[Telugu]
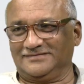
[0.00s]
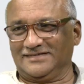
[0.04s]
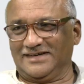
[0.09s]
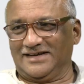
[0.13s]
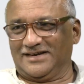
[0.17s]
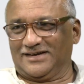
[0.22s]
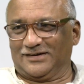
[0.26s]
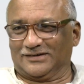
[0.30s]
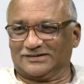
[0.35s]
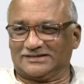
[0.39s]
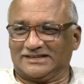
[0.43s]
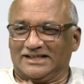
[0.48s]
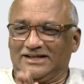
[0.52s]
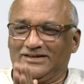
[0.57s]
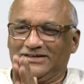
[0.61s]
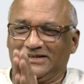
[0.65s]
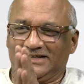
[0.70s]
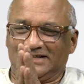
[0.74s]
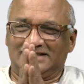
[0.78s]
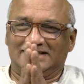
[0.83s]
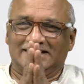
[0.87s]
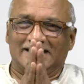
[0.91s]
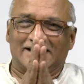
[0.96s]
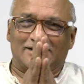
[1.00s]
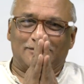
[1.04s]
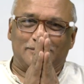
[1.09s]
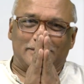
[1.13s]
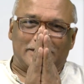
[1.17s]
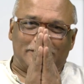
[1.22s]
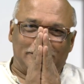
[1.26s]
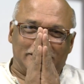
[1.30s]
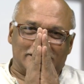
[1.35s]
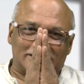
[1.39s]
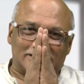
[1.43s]
అండి నమస్కారం కృష్ణ గారు
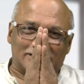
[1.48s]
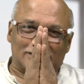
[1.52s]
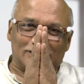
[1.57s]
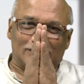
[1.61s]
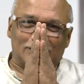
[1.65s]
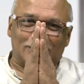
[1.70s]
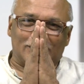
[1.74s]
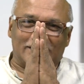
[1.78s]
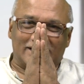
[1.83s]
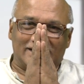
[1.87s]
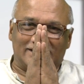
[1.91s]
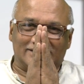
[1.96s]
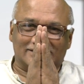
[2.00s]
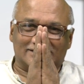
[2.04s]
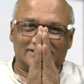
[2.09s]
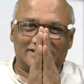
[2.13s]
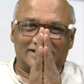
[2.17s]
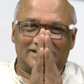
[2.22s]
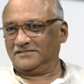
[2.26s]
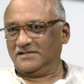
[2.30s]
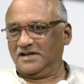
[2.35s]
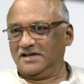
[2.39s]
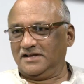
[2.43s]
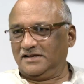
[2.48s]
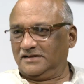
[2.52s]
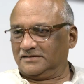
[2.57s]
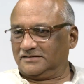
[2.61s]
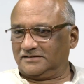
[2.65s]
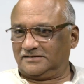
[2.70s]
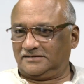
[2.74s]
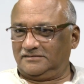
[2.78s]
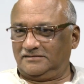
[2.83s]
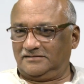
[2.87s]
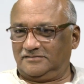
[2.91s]
మన వీక్షకులు కూడా నమస్కారం
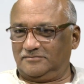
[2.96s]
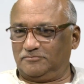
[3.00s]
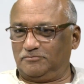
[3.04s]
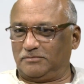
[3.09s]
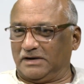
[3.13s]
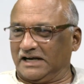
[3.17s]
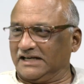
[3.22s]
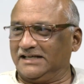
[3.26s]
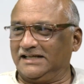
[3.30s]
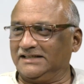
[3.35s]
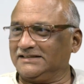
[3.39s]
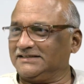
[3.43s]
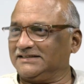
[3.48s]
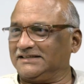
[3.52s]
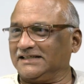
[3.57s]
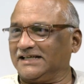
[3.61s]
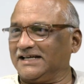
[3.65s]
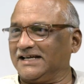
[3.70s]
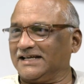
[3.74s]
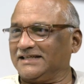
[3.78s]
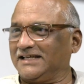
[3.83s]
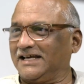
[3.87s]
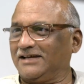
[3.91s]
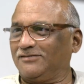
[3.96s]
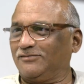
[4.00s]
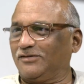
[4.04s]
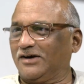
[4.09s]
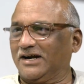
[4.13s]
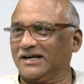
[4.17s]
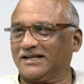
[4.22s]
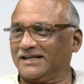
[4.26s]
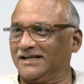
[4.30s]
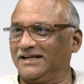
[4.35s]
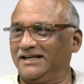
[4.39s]
బ్లడ్ ఈజ్ థిక్కర్ దాన్
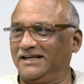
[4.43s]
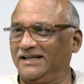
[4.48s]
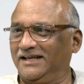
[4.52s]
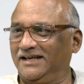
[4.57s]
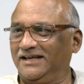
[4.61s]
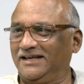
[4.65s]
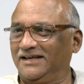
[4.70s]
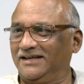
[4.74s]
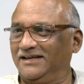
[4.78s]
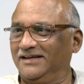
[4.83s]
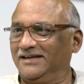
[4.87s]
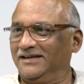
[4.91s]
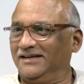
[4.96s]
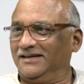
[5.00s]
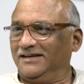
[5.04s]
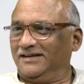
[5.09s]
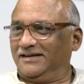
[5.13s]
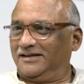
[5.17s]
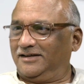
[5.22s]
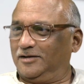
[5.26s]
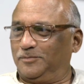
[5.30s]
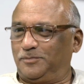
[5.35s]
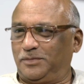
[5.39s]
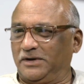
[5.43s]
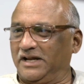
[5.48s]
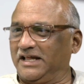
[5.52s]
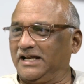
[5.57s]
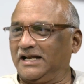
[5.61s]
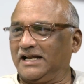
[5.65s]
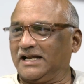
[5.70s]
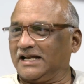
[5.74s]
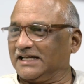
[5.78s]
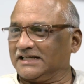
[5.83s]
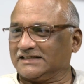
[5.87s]
వాటర్ అని hmm.
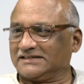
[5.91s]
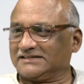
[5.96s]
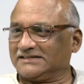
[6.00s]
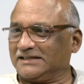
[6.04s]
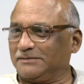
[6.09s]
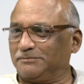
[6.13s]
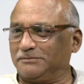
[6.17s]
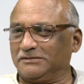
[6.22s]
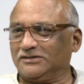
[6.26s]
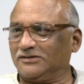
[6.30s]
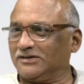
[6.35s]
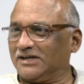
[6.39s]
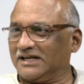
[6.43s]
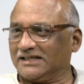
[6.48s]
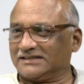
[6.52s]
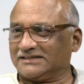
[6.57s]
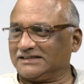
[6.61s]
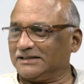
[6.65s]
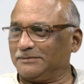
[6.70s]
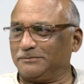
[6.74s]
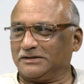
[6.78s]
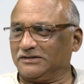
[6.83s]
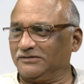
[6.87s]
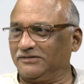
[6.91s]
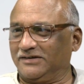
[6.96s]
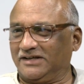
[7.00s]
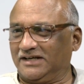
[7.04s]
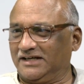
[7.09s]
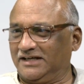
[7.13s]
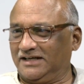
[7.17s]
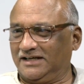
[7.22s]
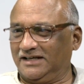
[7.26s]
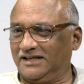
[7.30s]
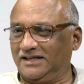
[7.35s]
ఎప్పుడైనా రక్త సంబంధం రక్త
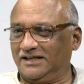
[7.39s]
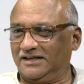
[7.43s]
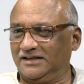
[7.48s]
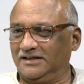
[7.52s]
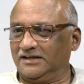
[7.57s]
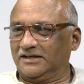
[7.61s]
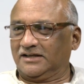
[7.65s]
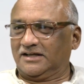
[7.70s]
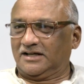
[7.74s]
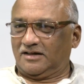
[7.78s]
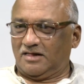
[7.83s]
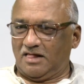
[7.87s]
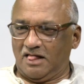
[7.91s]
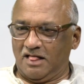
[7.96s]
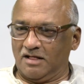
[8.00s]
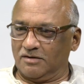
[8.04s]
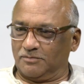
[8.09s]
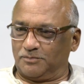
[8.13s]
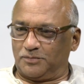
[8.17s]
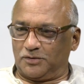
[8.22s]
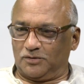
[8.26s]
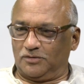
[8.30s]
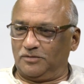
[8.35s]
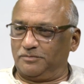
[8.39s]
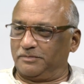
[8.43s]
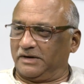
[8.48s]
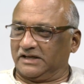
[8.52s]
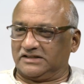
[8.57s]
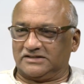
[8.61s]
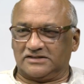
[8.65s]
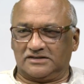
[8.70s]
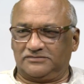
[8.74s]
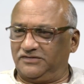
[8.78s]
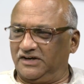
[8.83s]
సంబంధమేనండి ఇప్పుడు
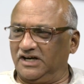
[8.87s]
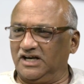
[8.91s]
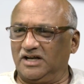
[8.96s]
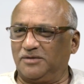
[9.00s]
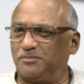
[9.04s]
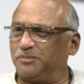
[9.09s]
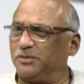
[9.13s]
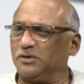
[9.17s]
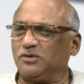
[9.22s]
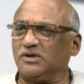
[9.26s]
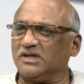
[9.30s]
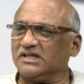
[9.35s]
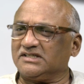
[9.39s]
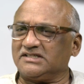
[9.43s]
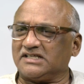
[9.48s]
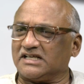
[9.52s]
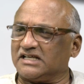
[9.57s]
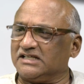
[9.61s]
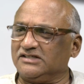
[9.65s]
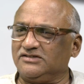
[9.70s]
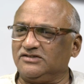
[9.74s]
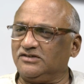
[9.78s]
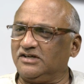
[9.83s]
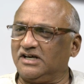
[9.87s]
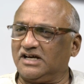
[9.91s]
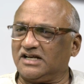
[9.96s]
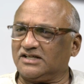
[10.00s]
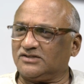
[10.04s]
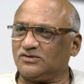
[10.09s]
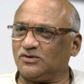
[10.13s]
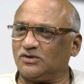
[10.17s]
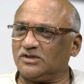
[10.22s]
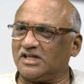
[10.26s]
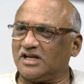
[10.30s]
మధ్య వీళ్ళు ఎప్పుడు కూడా చిరంజీవి
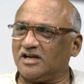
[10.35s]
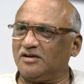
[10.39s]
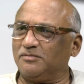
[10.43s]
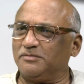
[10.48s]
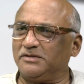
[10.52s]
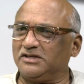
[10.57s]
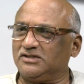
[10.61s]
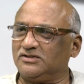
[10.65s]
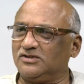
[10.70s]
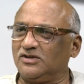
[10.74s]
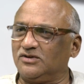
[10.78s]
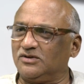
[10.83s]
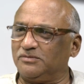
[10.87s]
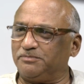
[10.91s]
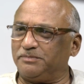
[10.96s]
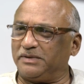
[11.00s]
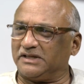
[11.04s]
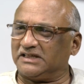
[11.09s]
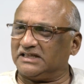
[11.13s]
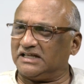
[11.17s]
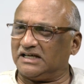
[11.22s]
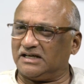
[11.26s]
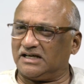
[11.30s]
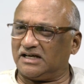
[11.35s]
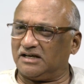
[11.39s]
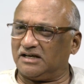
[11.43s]
గారి సోదరుల మధ్యలో పెద్ద